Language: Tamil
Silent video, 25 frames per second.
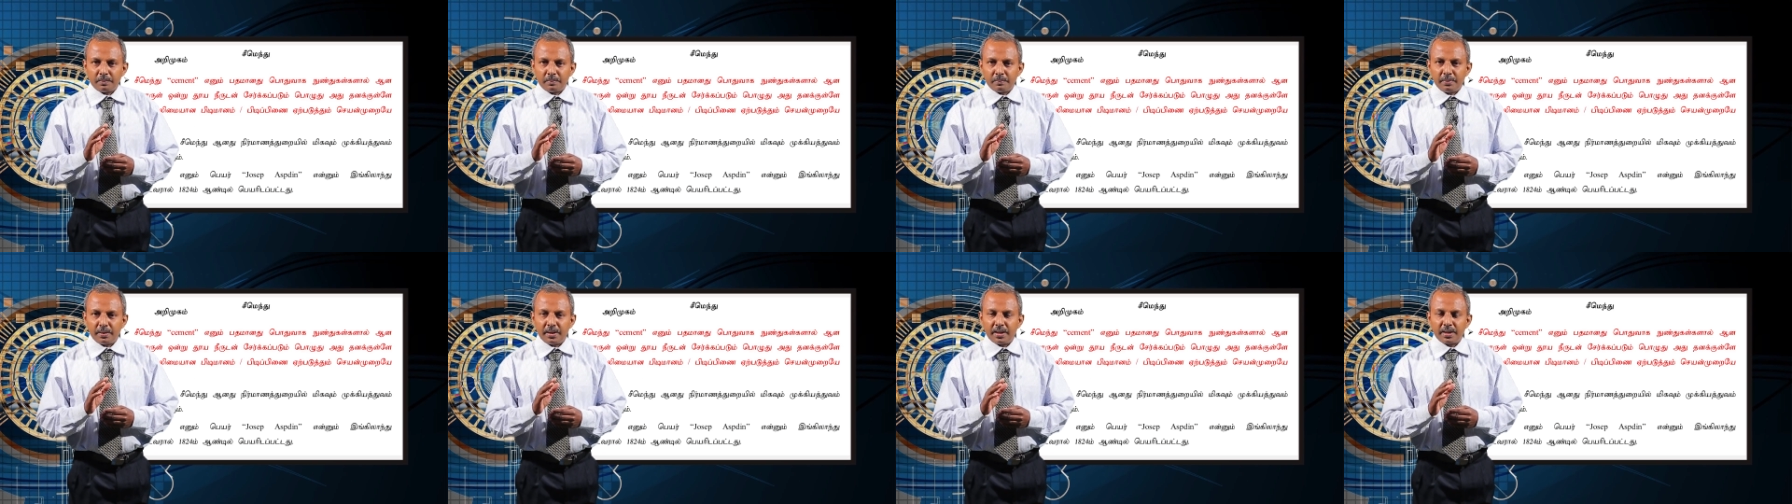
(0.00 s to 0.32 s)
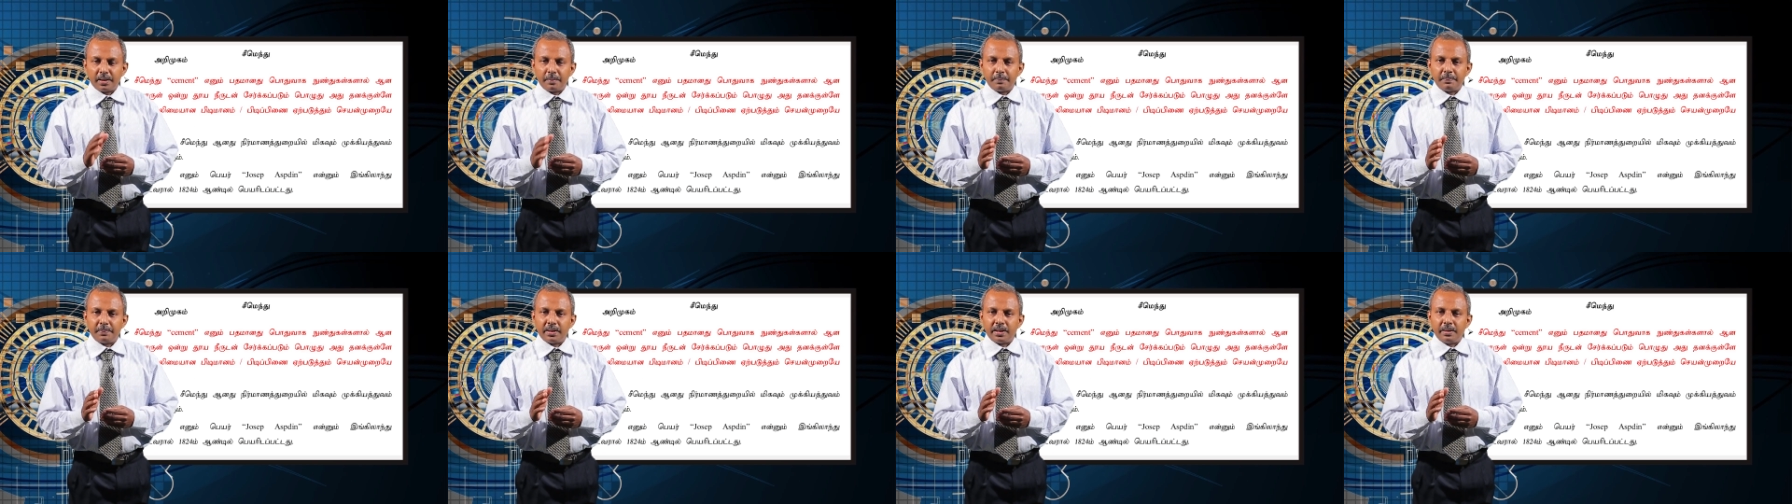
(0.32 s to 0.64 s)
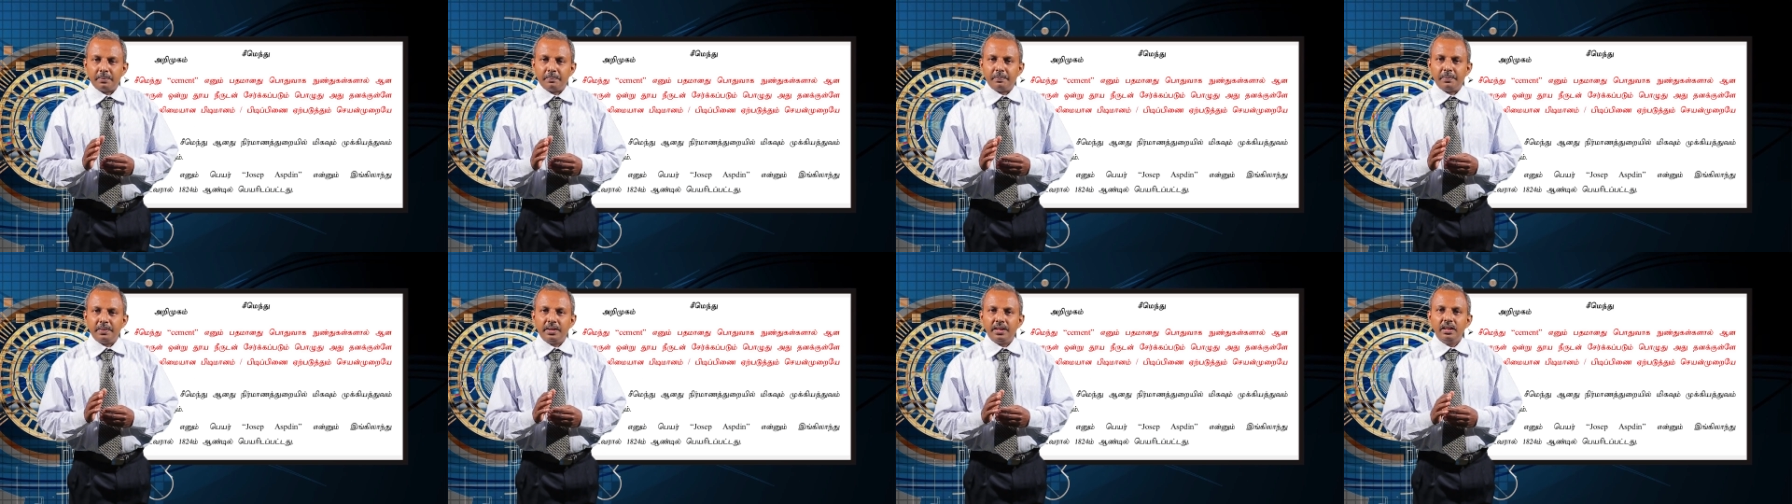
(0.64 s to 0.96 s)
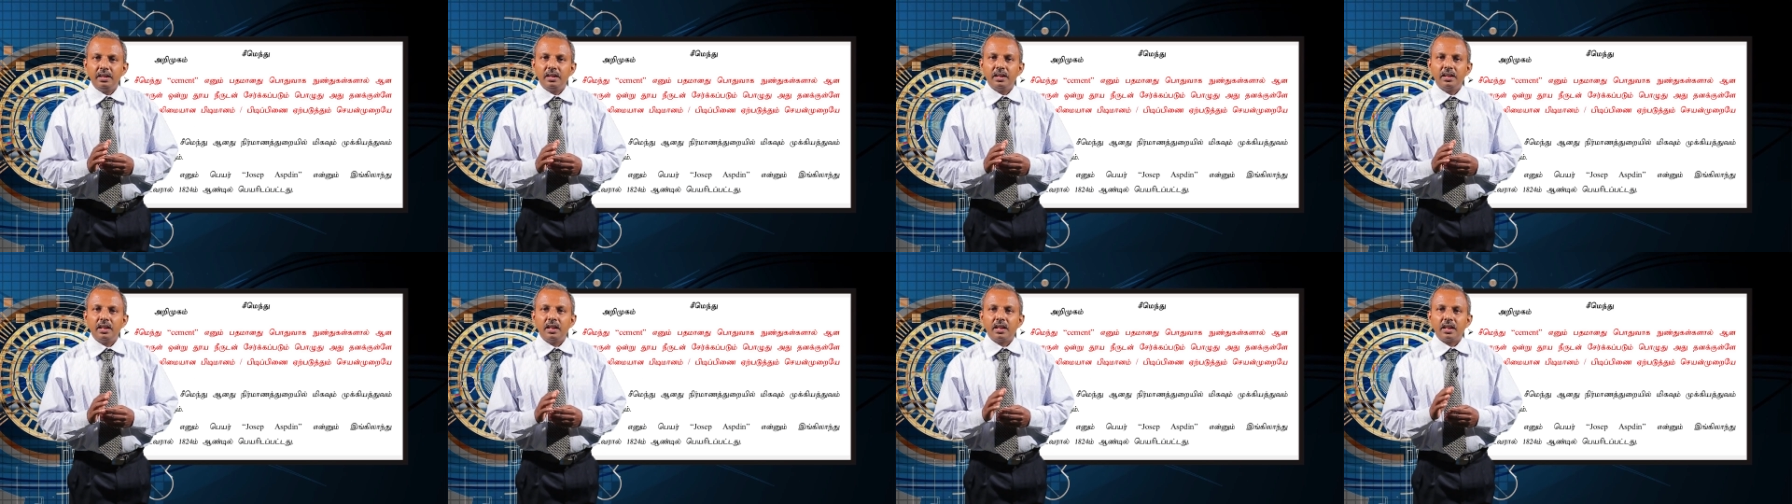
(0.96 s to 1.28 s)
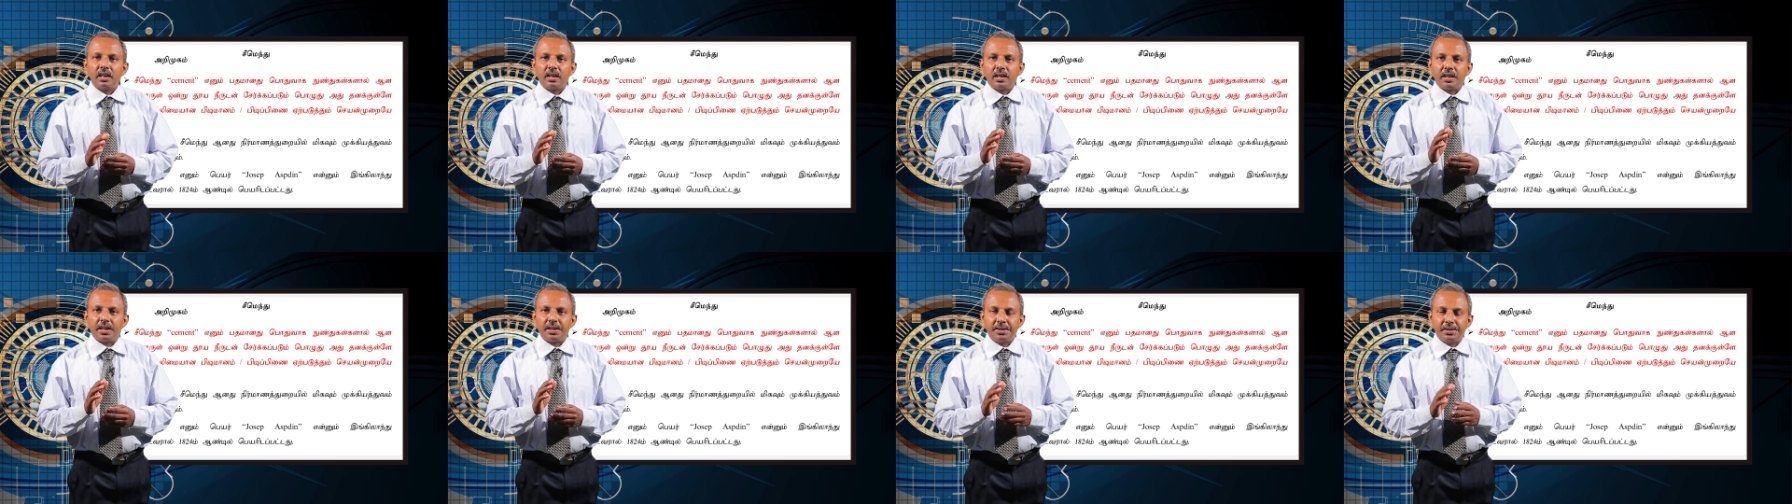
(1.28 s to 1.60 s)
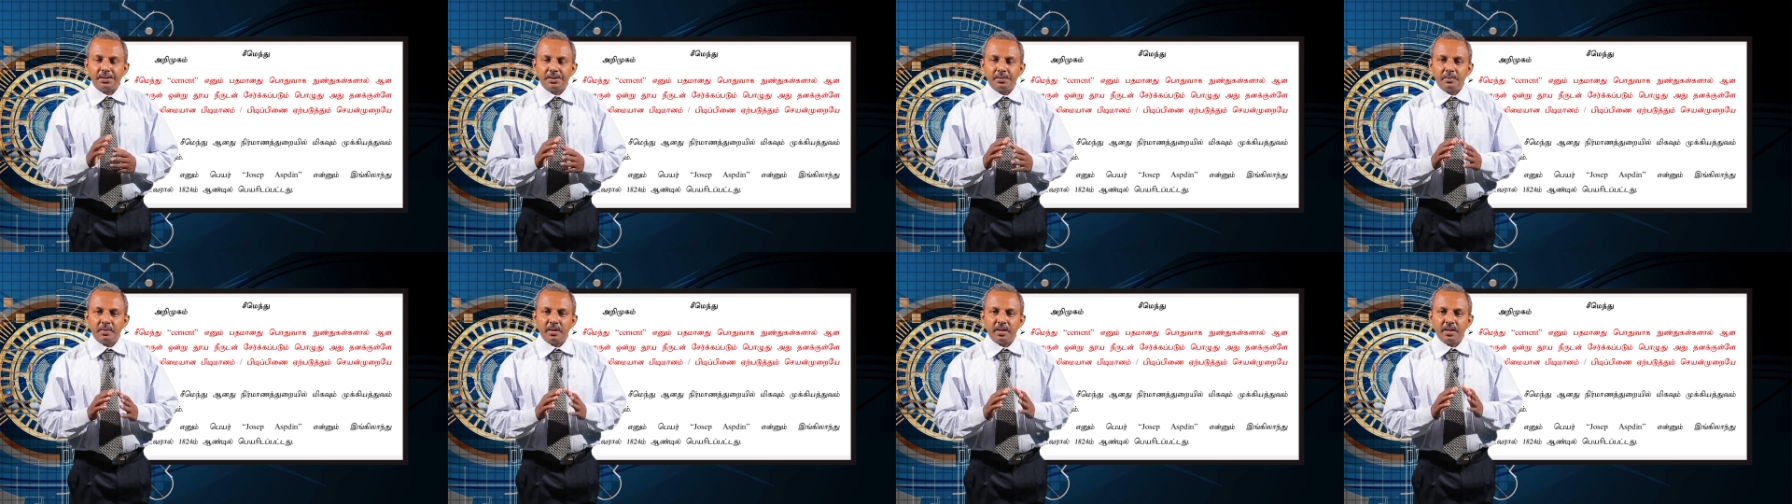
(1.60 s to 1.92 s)
பாடப்பிறப்பில்
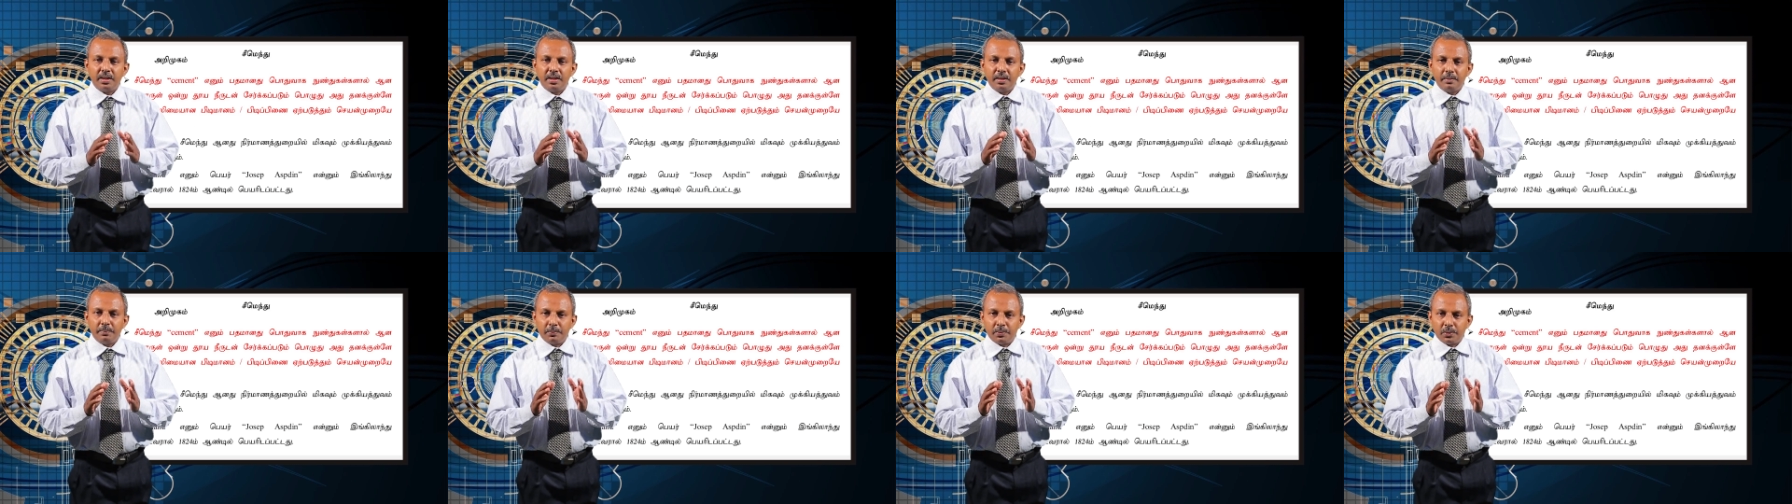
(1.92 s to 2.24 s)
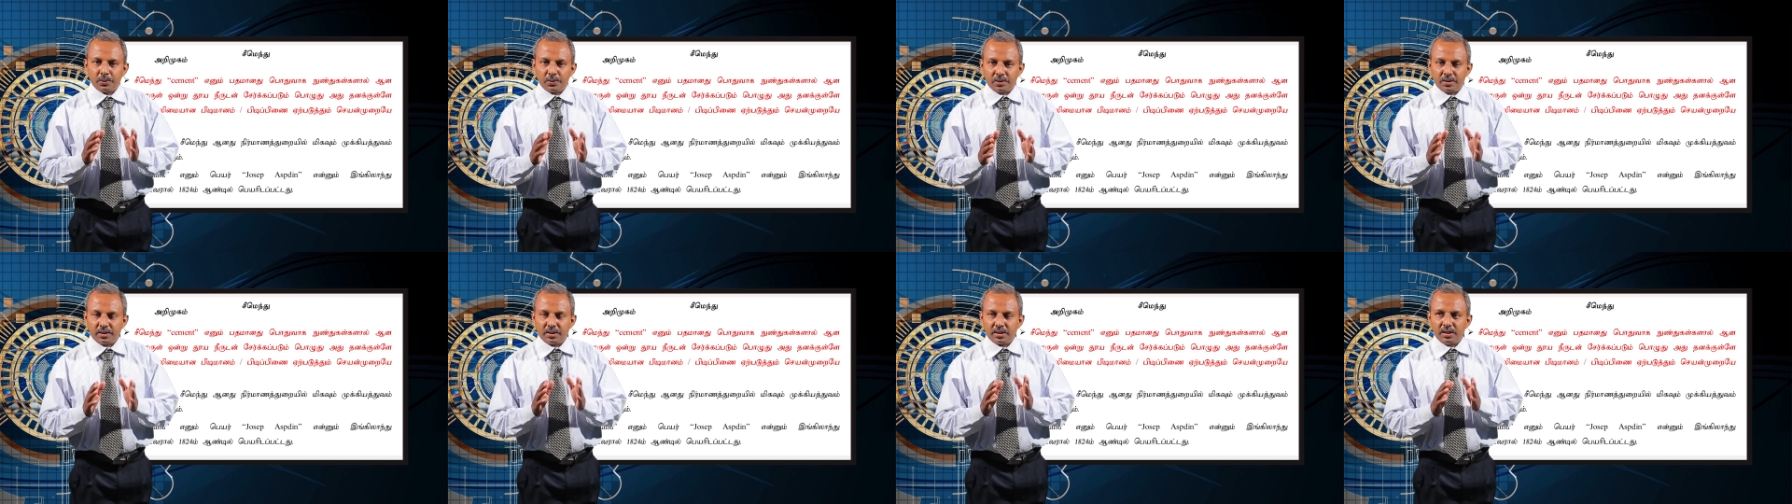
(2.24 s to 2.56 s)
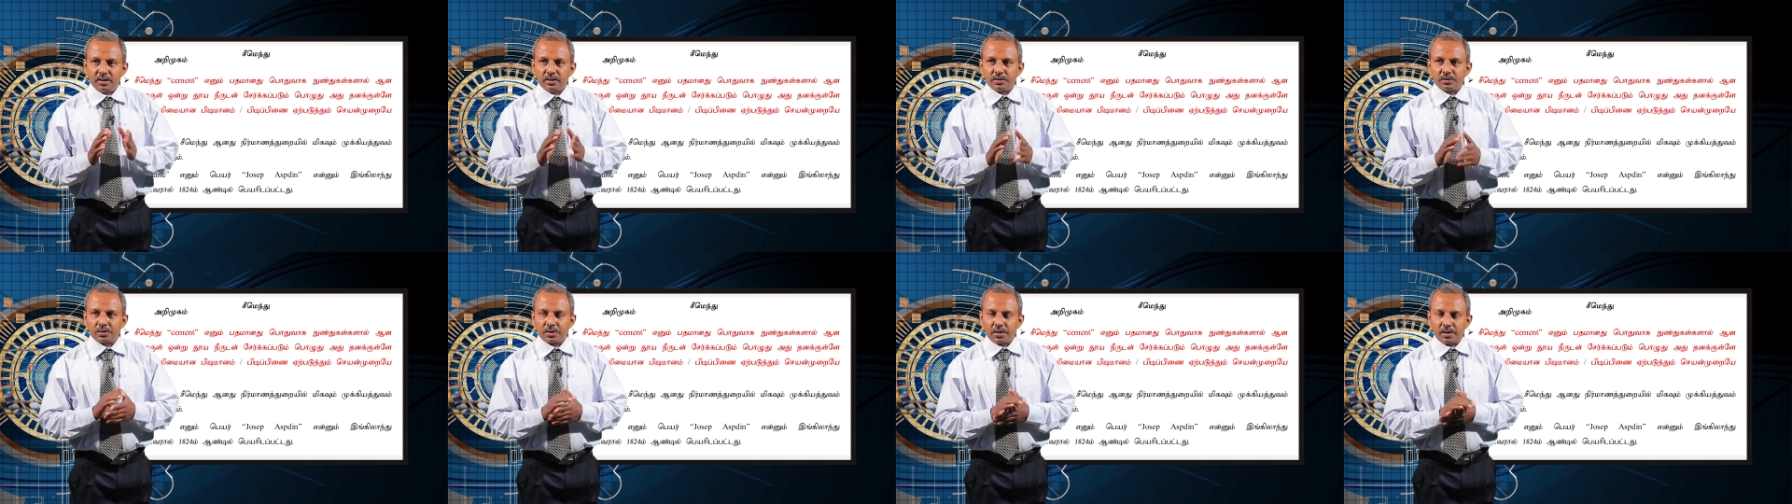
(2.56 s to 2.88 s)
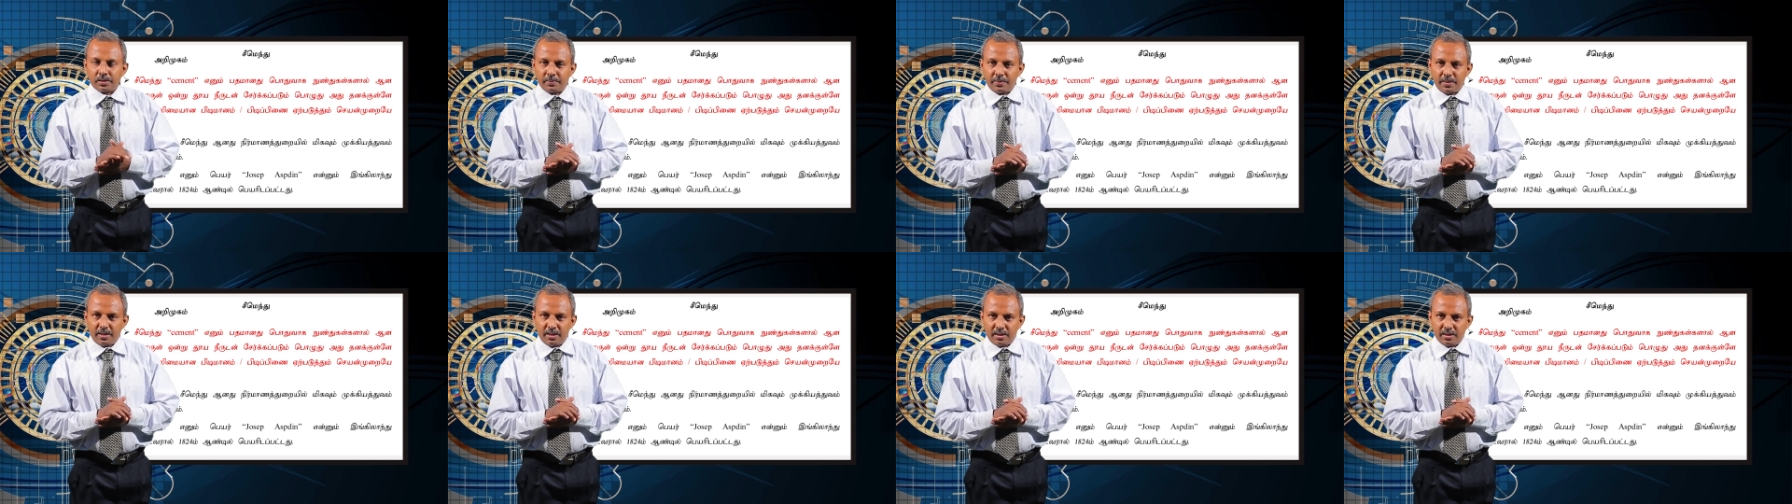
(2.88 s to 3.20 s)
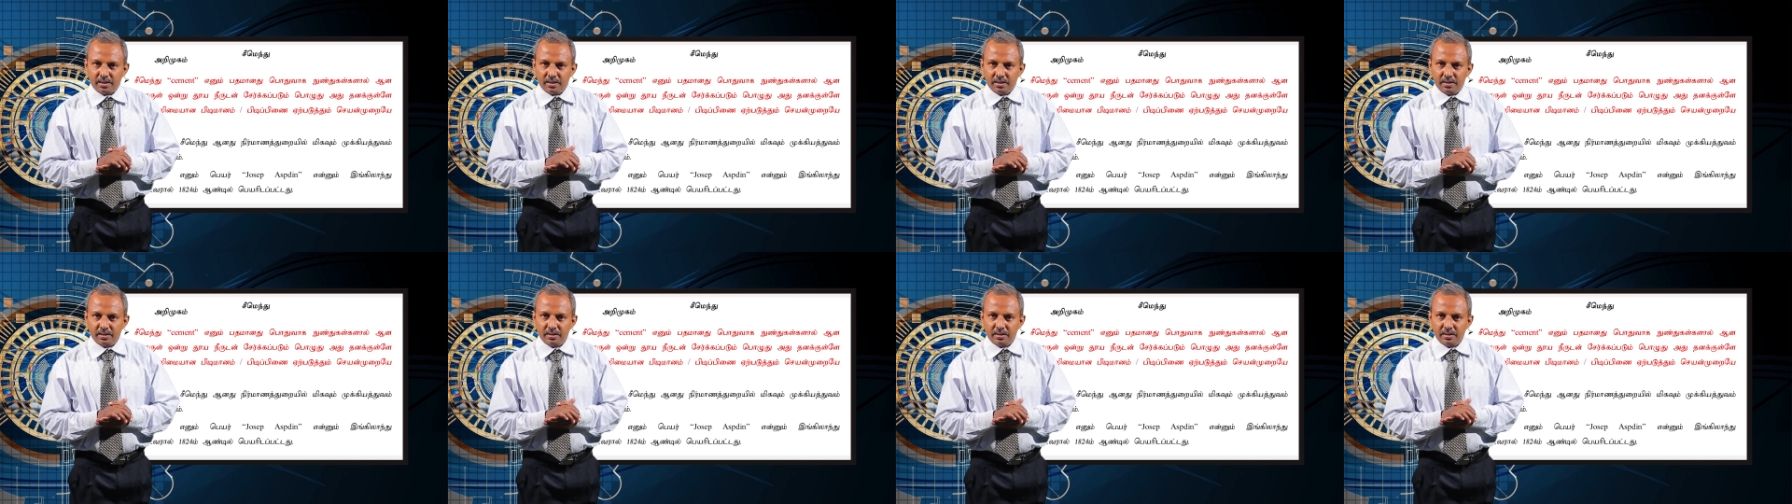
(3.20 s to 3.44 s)
கட்டுமான பொருட்கள் தொடர்பாக